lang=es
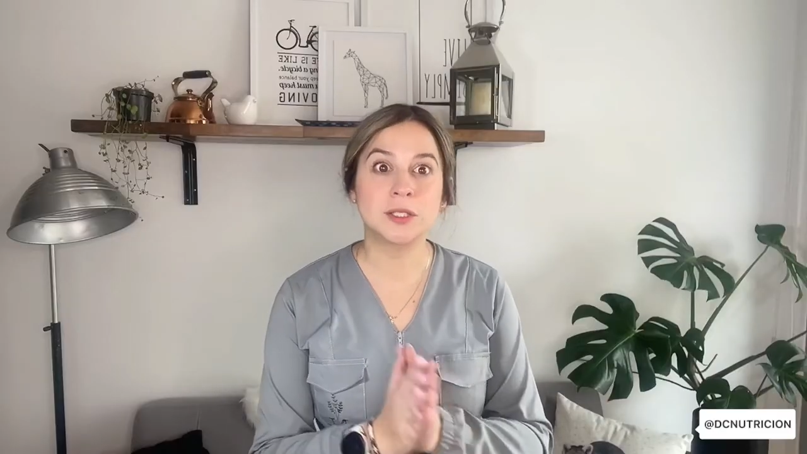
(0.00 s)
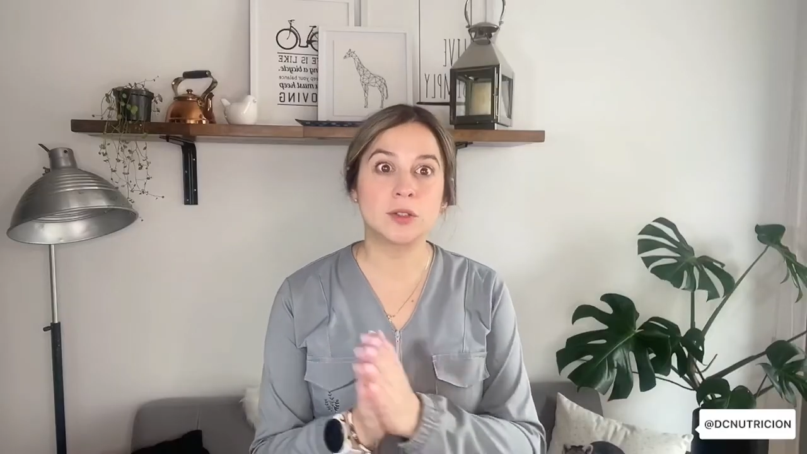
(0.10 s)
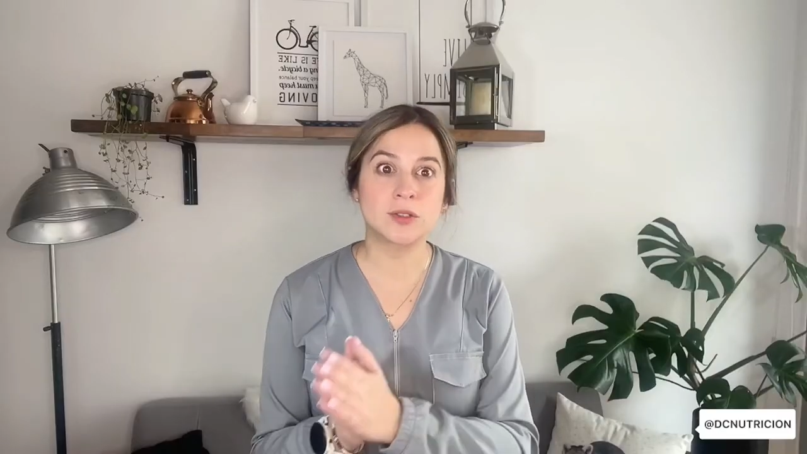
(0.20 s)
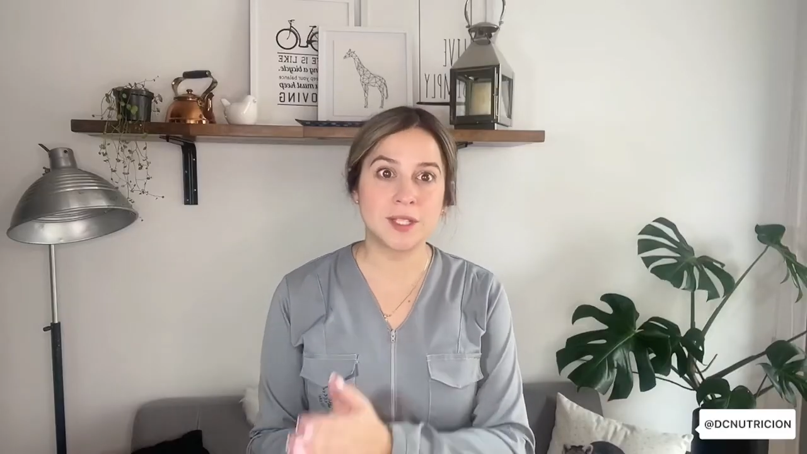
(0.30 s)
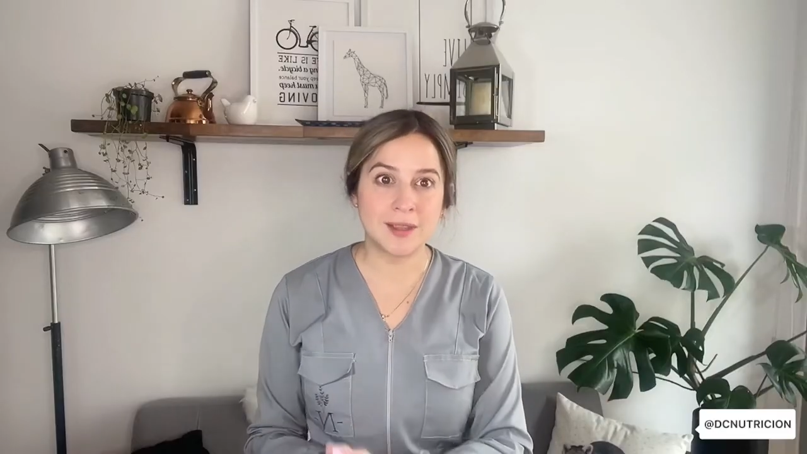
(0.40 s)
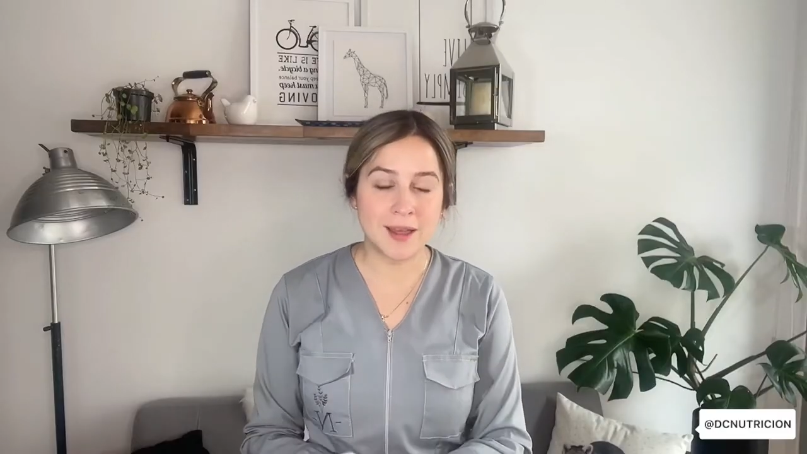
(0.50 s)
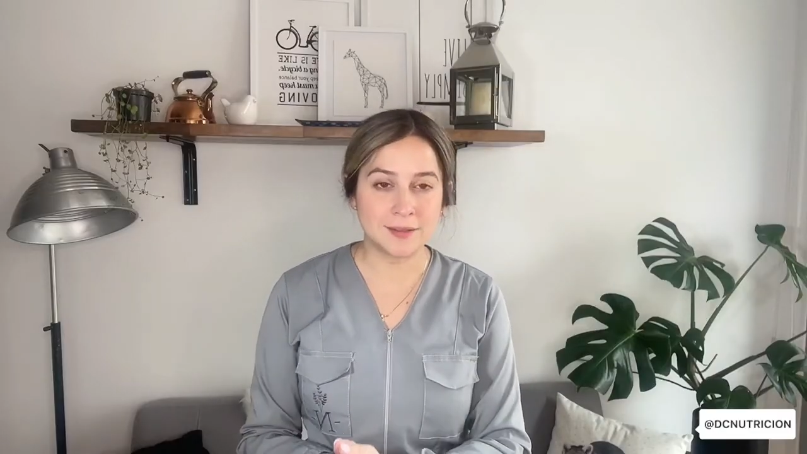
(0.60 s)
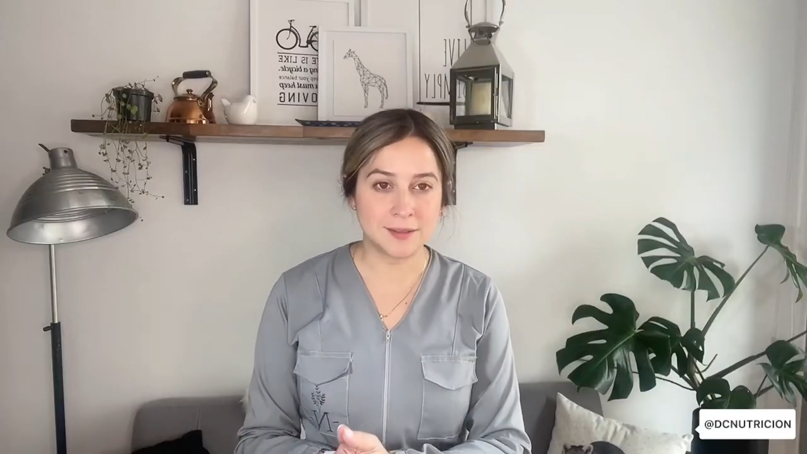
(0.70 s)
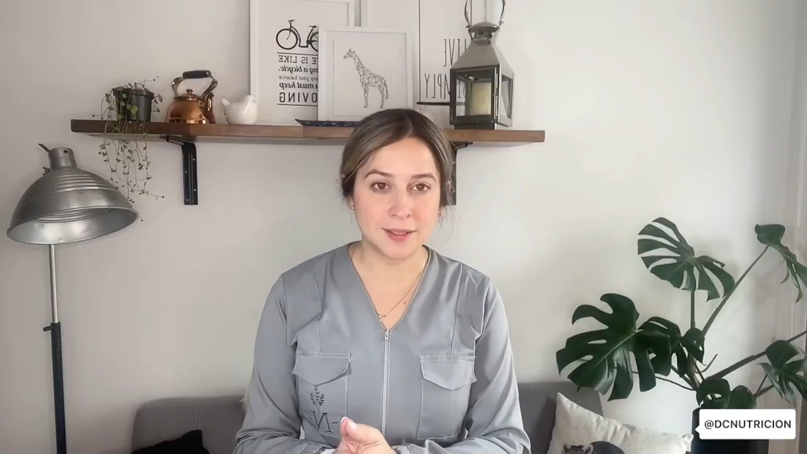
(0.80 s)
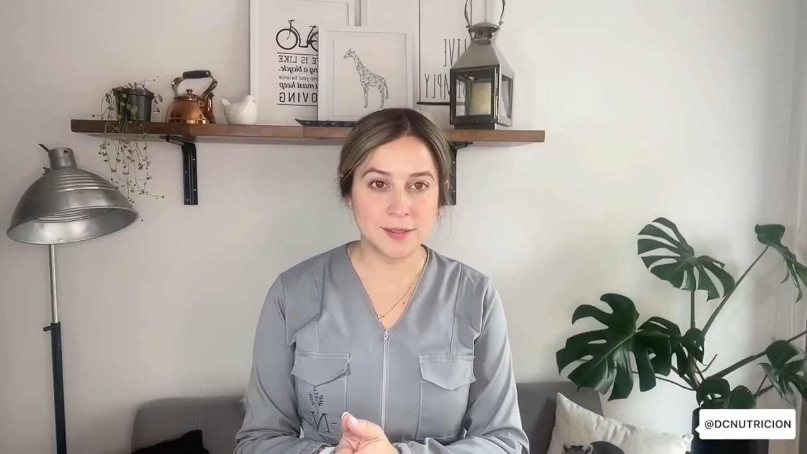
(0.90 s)

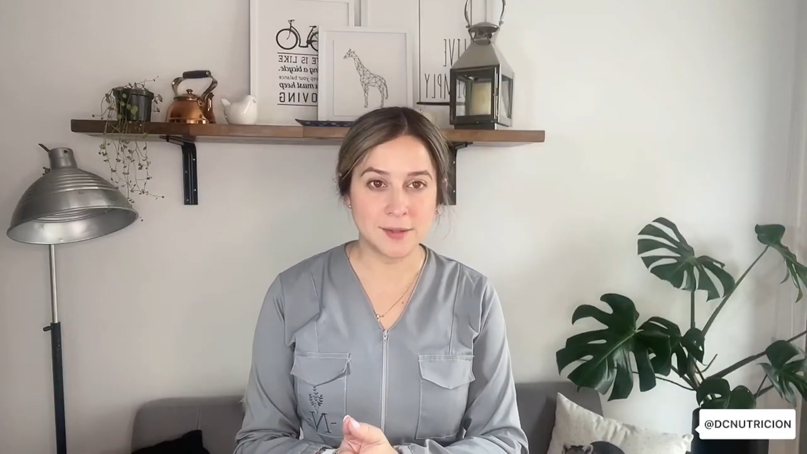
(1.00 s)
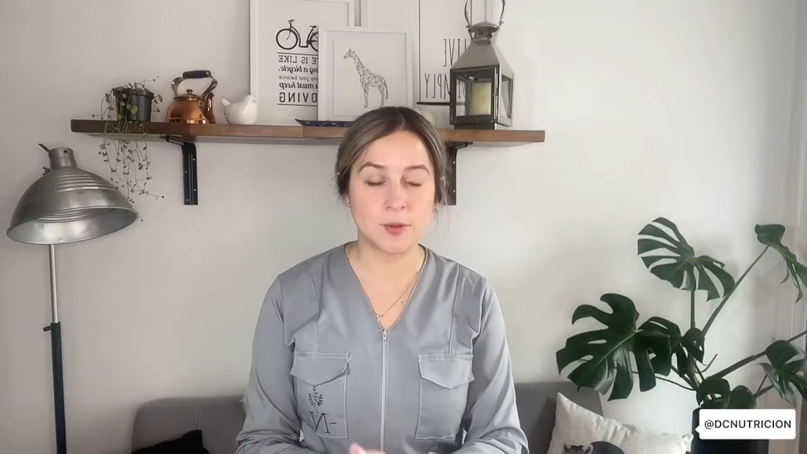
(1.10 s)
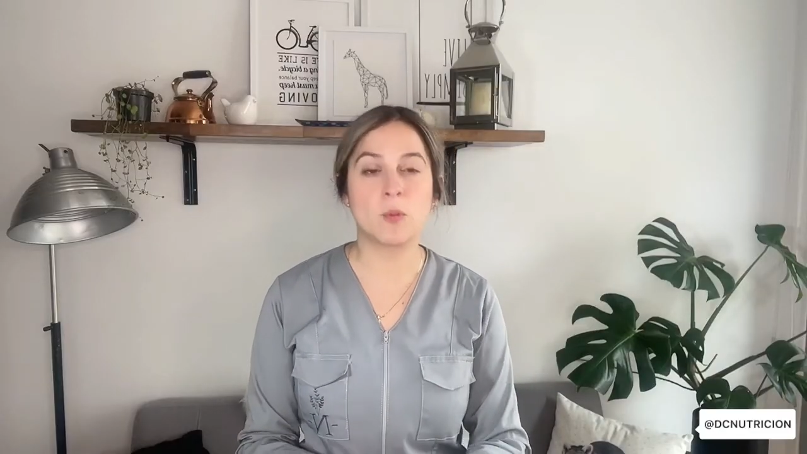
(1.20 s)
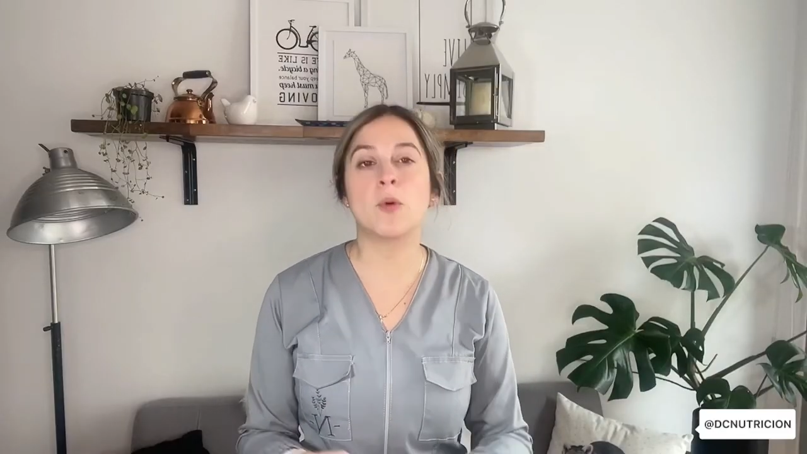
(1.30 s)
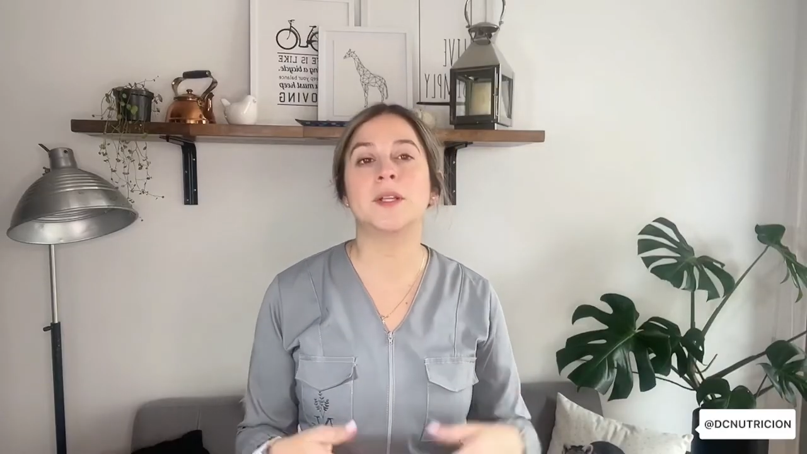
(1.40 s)
antioxidantes como